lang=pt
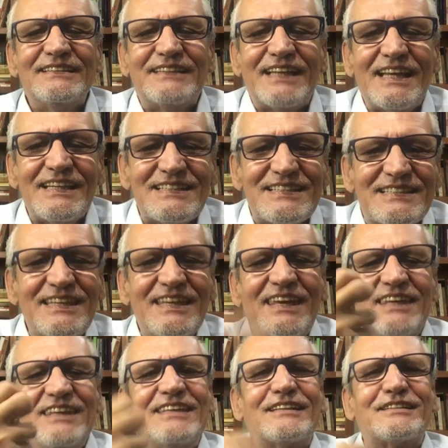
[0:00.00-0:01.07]

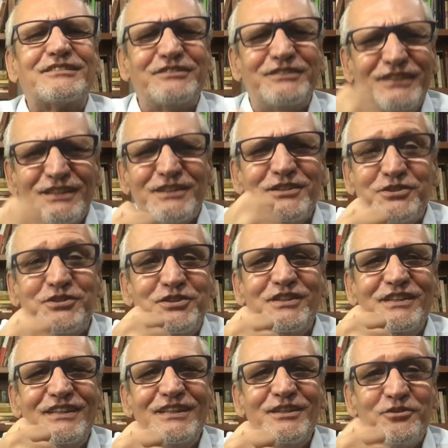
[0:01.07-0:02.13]
Trazei-as de
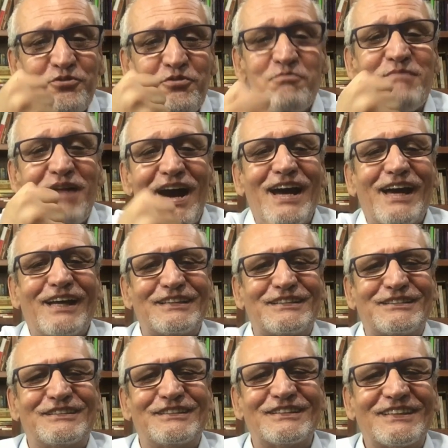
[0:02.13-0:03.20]
si o
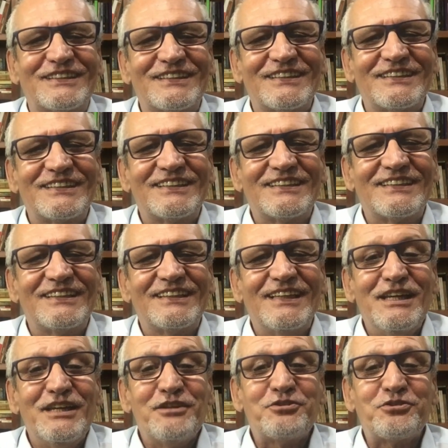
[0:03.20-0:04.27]
Marte,
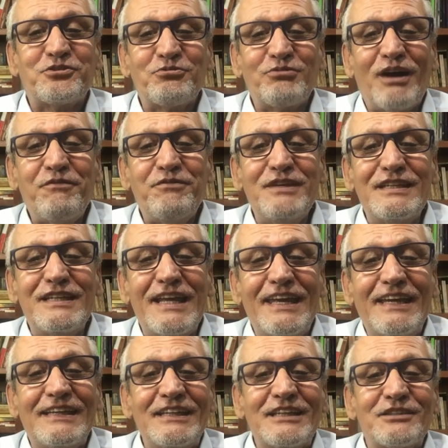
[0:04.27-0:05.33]

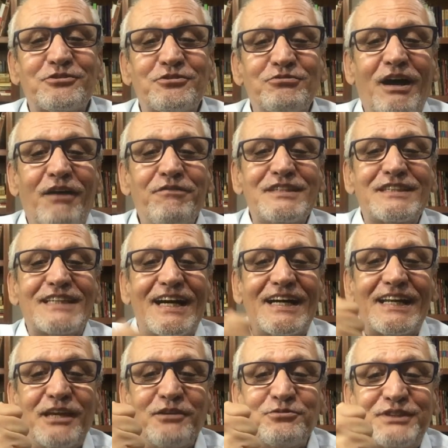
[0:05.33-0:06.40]
Suavirei,
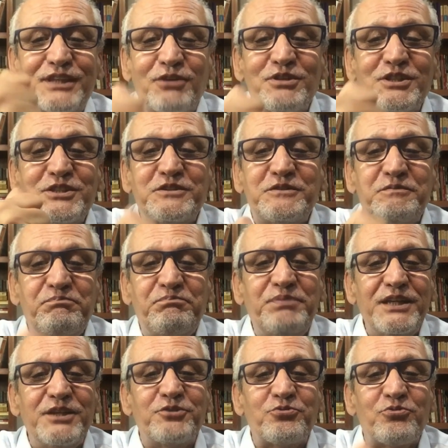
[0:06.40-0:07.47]
suavizarei o teu
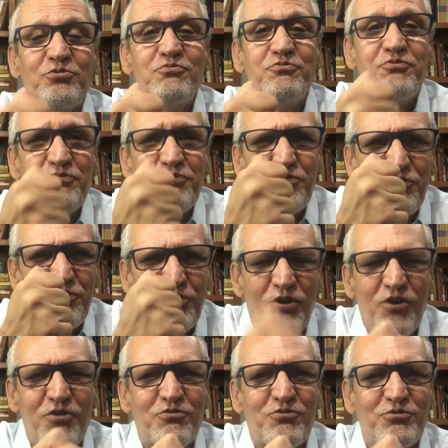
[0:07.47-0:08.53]
espírito com
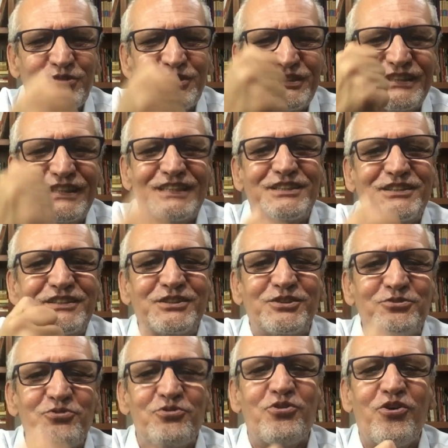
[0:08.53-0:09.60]
fogo, disse
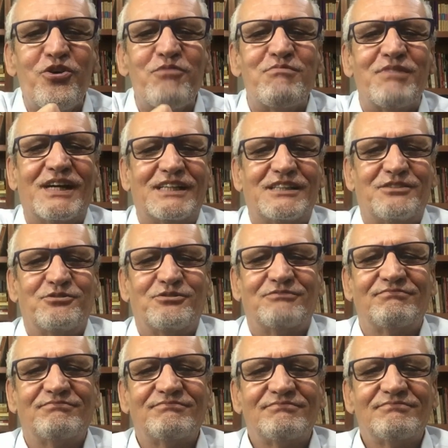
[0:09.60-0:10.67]
o romano.